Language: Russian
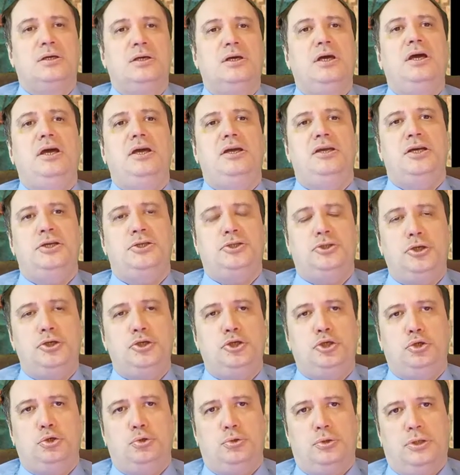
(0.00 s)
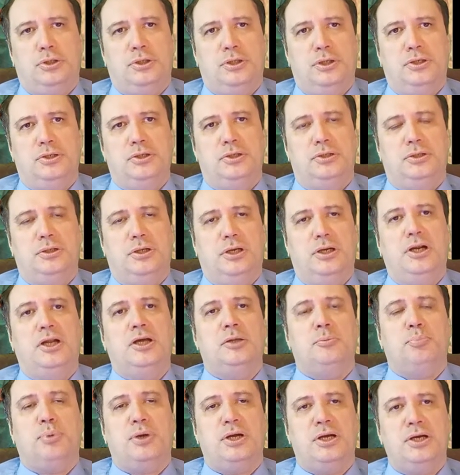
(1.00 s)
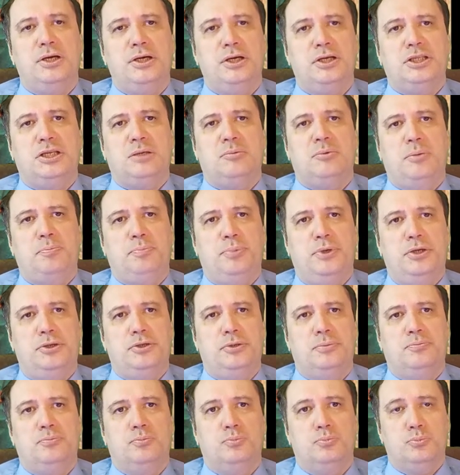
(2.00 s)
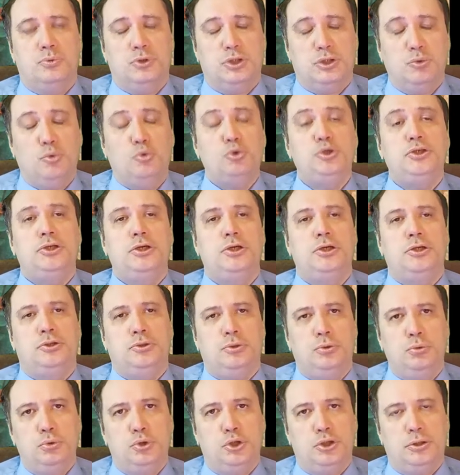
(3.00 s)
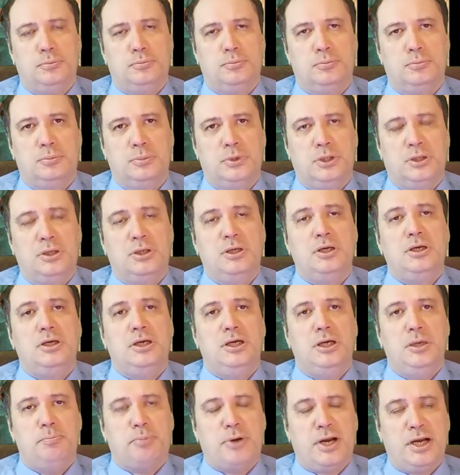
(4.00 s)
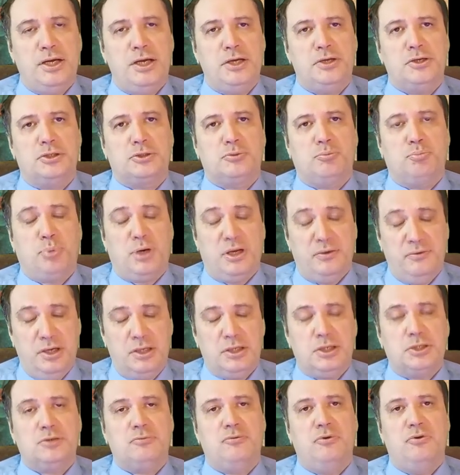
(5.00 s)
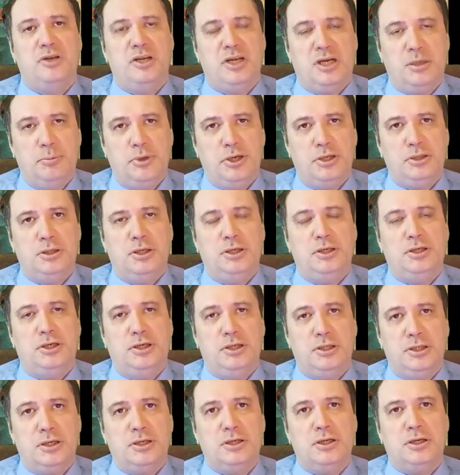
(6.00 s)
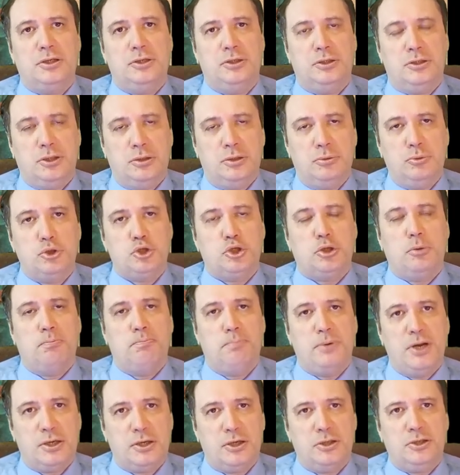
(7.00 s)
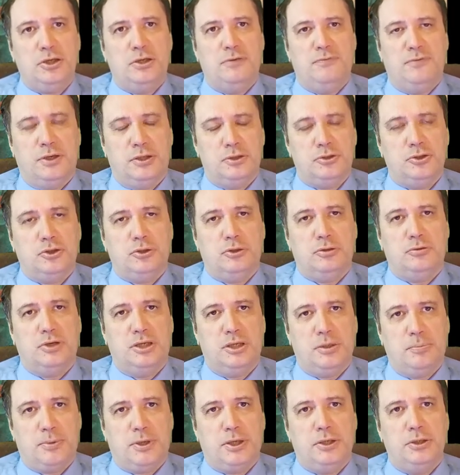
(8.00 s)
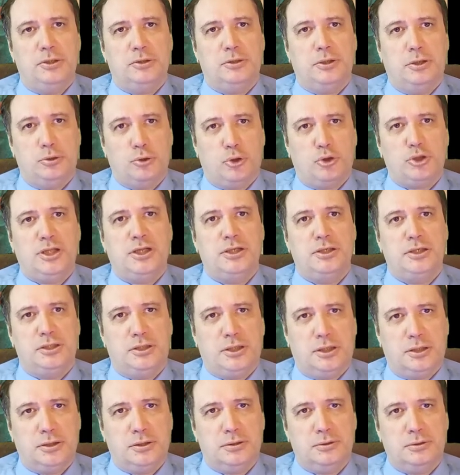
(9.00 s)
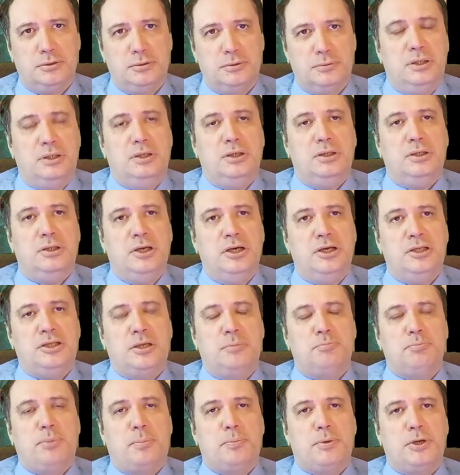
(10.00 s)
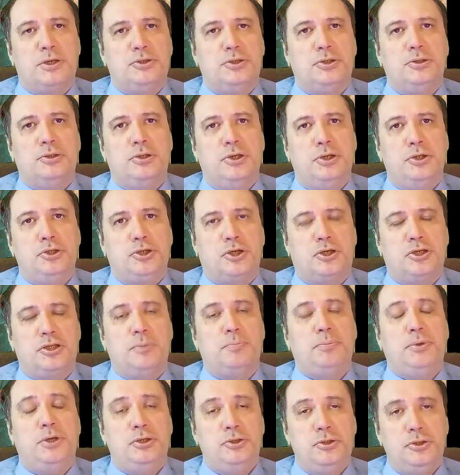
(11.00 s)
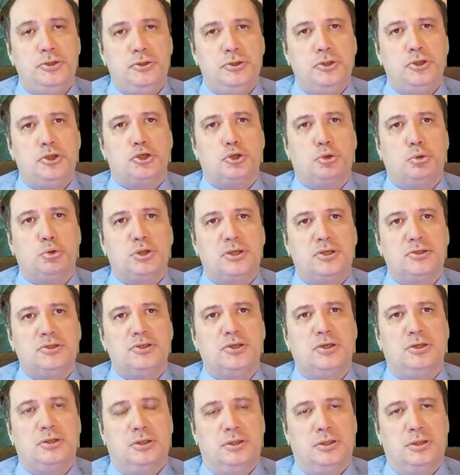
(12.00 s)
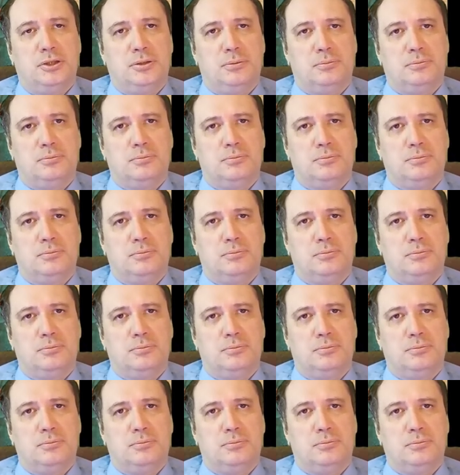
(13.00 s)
И есть еще одна деталь. Над проектом опять сгустились тучи. И правительство, правительство Великобритании на грани того, чтобы прекратить финансирование проекта лорда Лейтона. И Лейтон попросил Ричарда принести что-то ценное